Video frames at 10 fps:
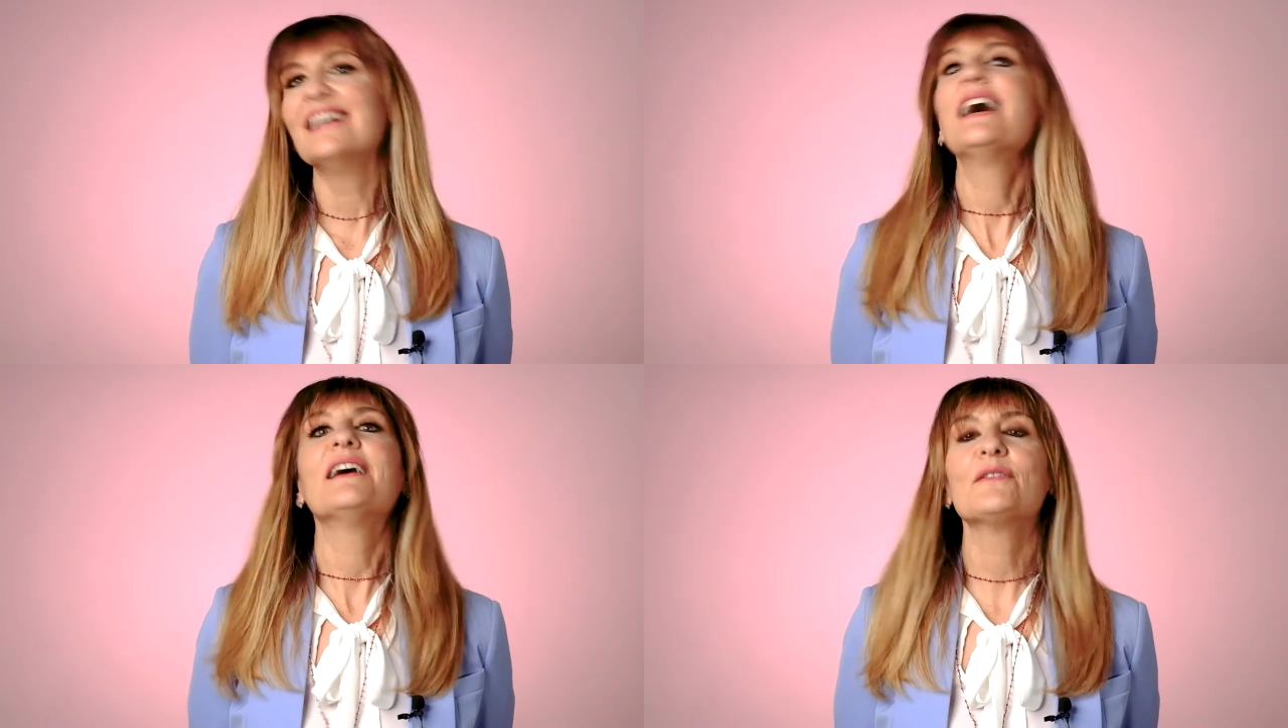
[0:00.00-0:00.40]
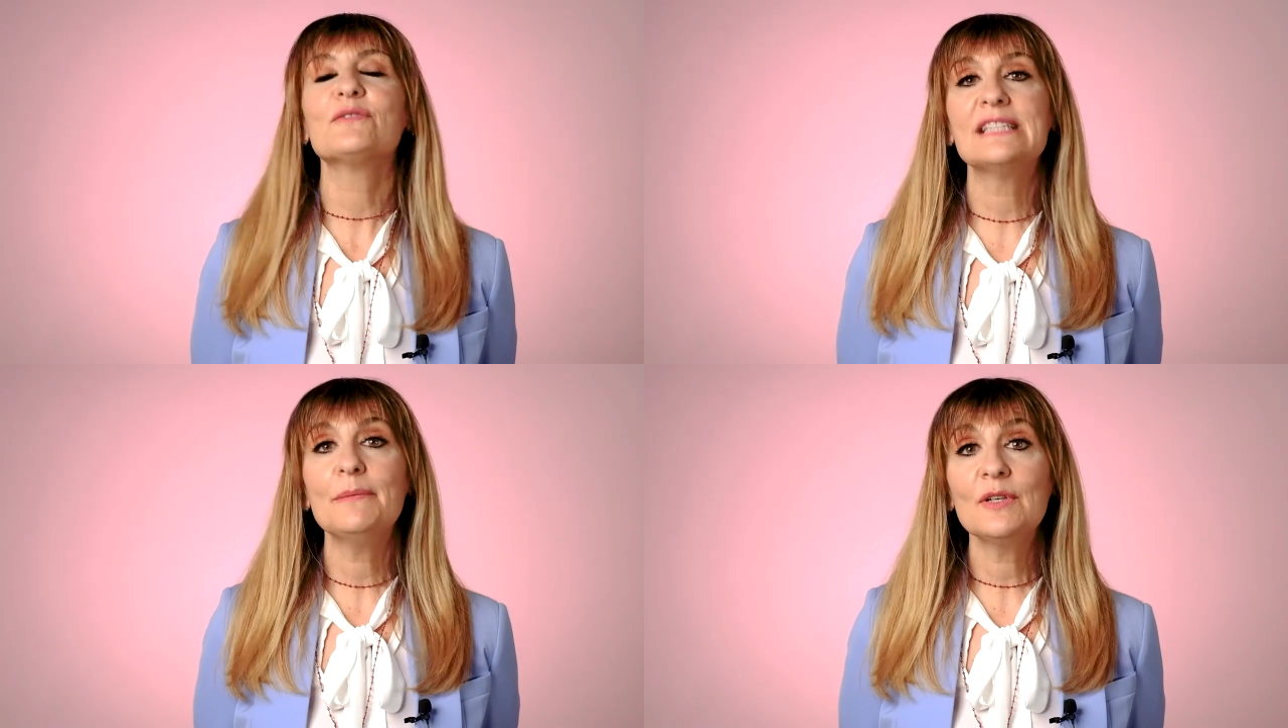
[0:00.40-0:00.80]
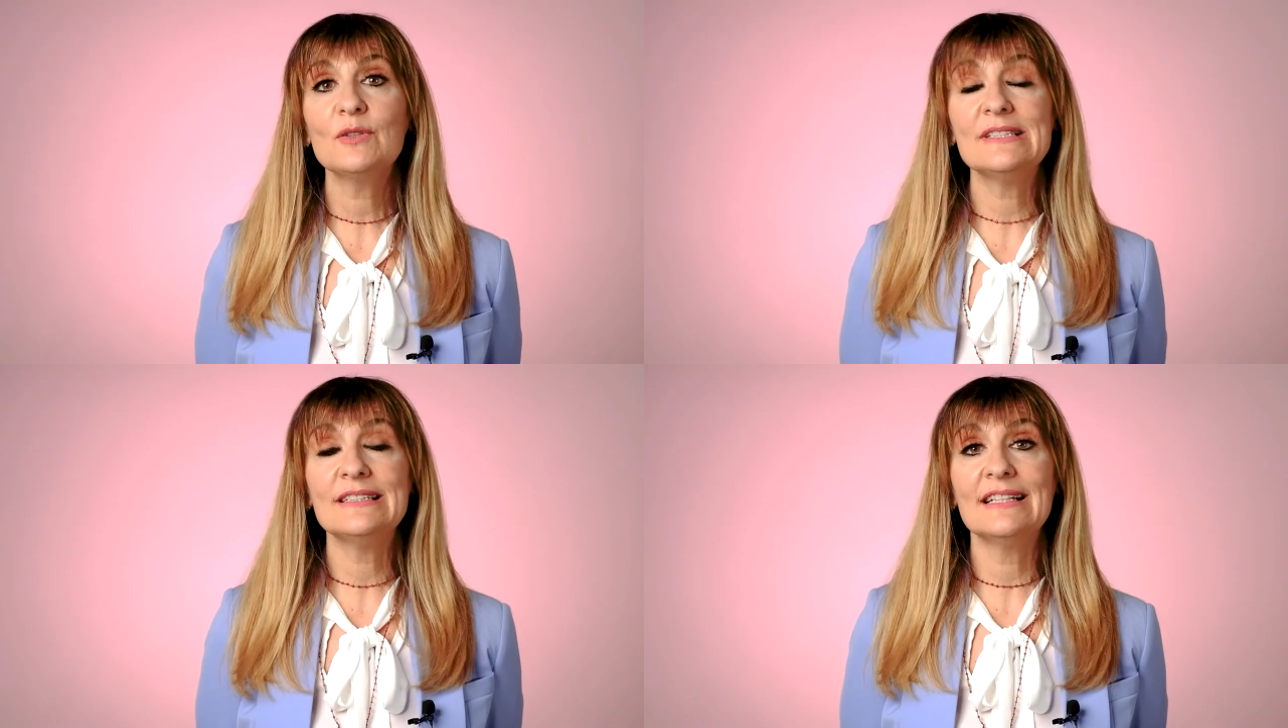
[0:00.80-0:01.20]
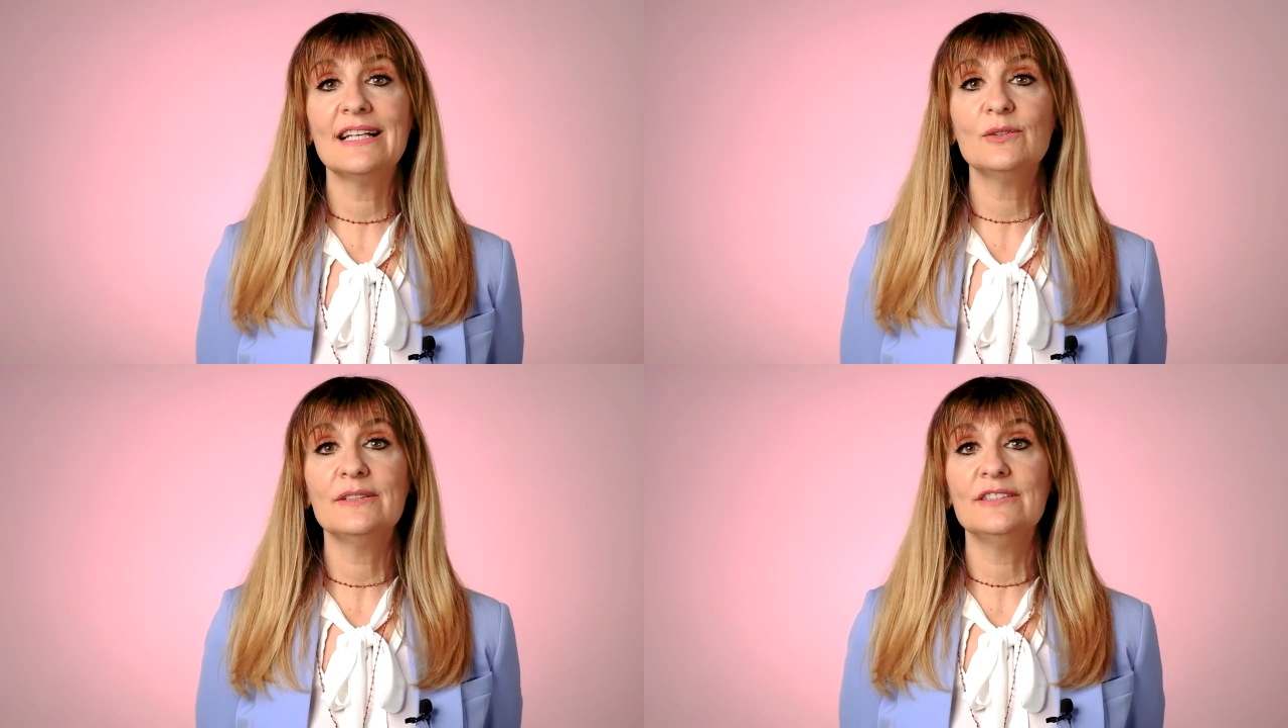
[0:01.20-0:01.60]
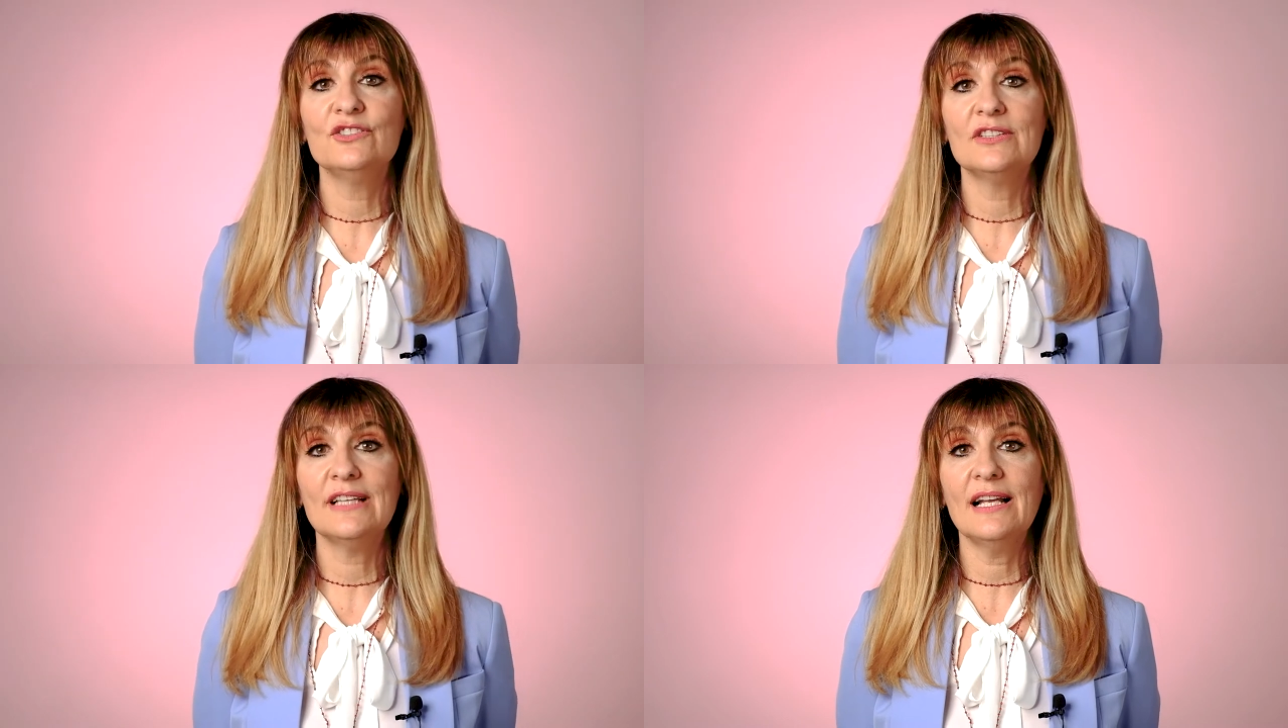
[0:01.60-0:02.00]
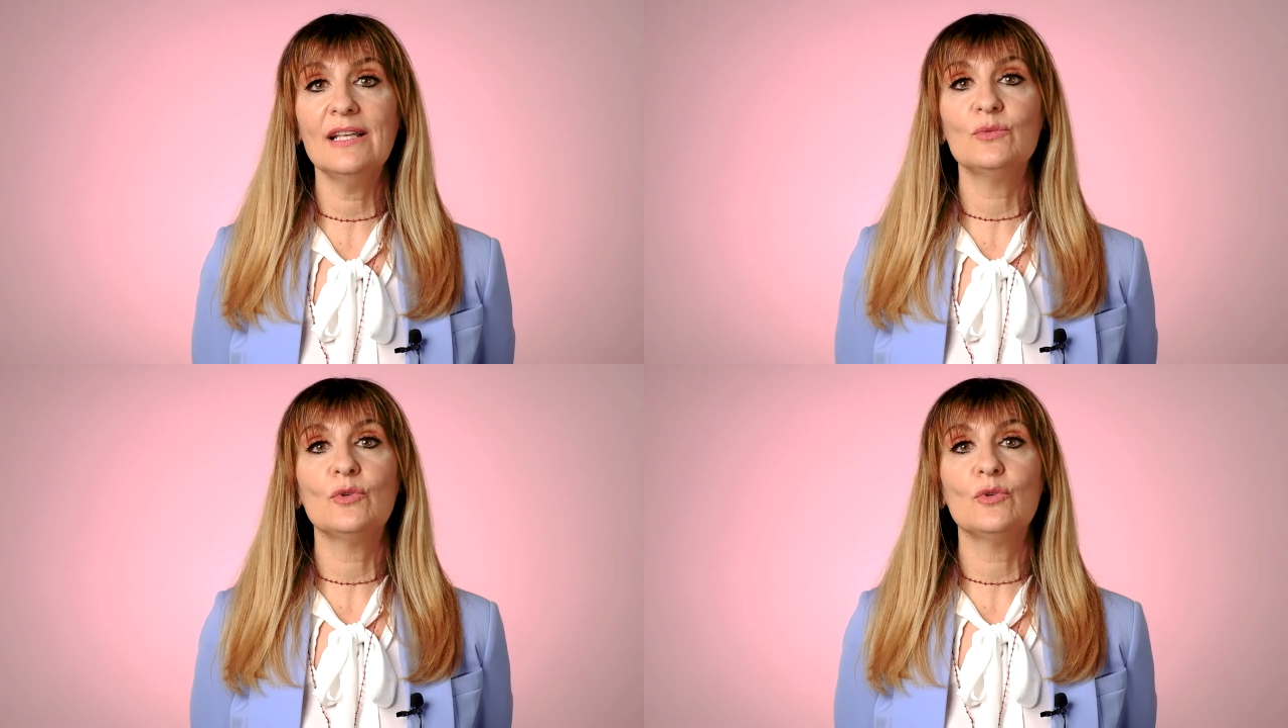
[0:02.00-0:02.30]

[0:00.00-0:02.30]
Avevo sempre considerato il digitale